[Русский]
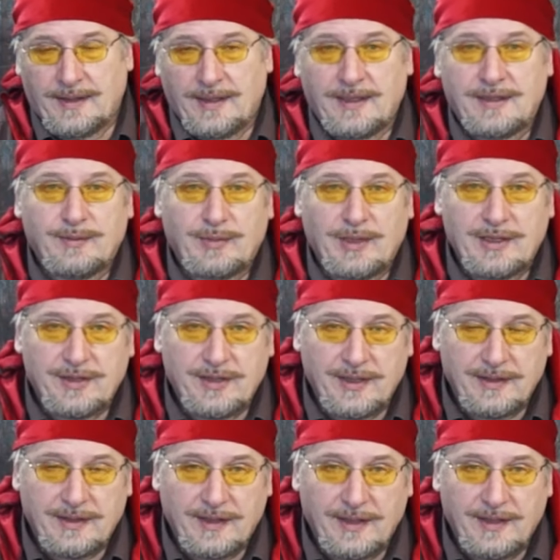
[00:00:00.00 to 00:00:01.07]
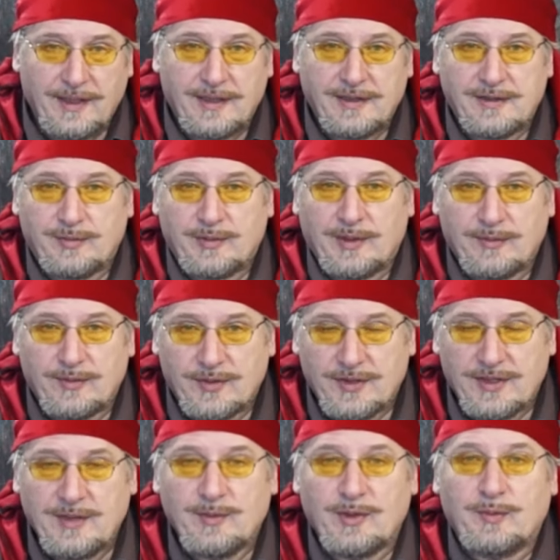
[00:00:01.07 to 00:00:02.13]
Это большая трагедия, потому
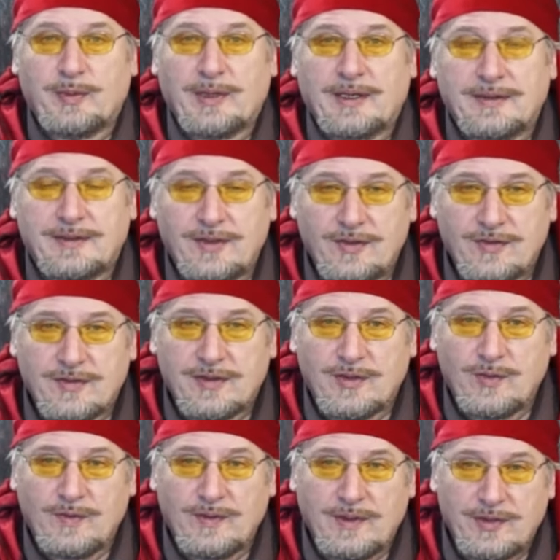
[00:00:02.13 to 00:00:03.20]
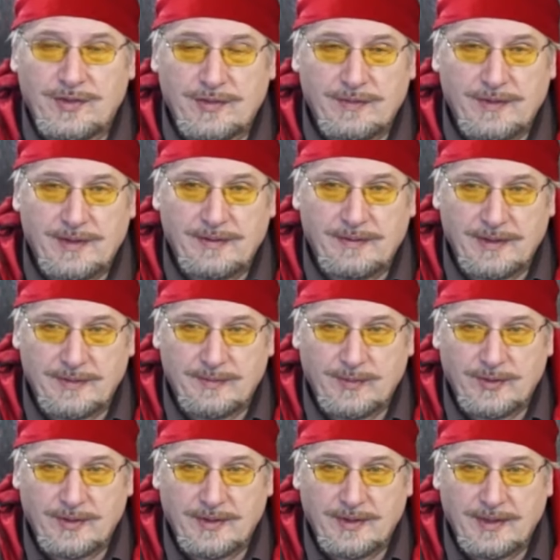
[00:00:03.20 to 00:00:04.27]
что снимок практически увеличивать
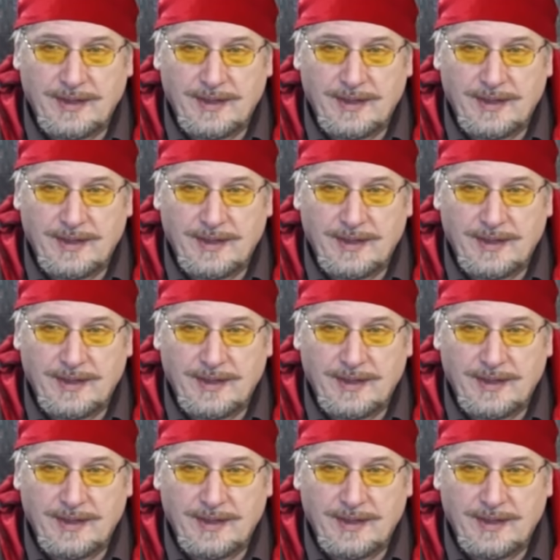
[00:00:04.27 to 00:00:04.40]
невозможно.